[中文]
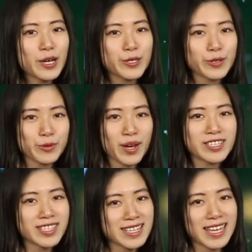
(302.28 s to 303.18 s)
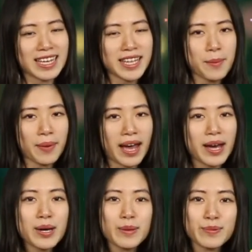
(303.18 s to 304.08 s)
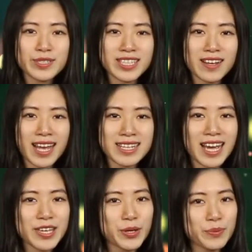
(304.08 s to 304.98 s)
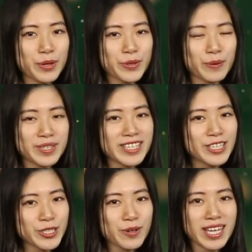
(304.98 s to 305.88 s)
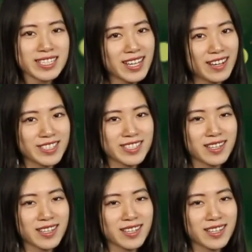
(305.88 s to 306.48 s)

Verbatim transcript: 就算是个彩蛋吧。不知道大家有没有勇气收下这两只